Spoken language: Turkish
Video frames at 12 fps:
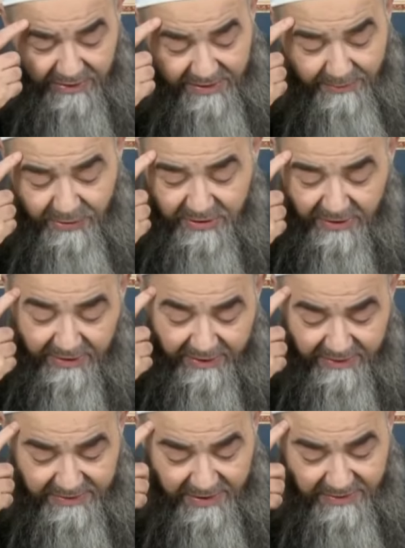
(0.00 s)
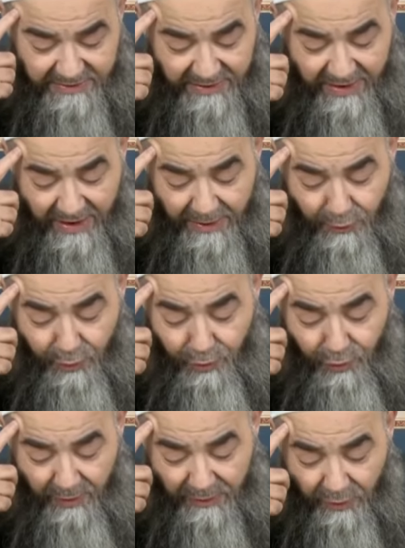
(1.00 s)
Kim için? Leke senin için. Ne en
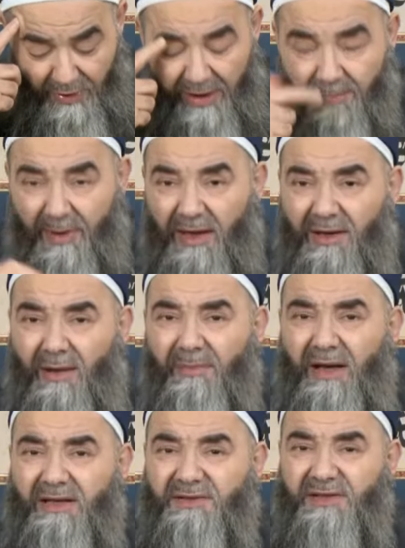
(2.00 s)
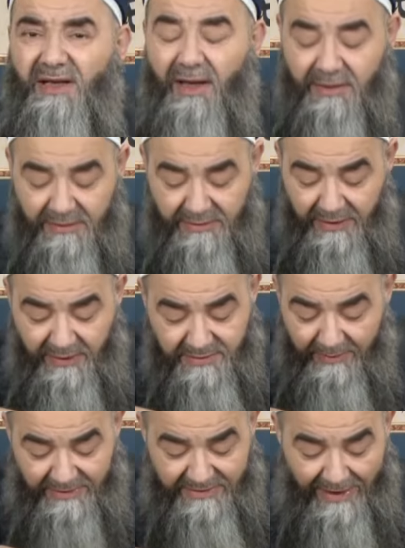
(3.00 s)
nübüvvetü. Peygamberlik senin hakkında ne
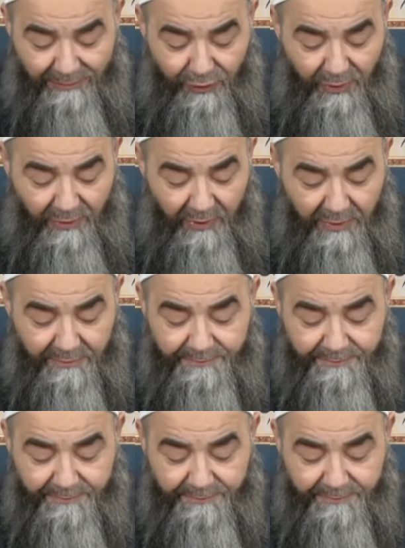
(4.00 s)
zaman sabit oldu?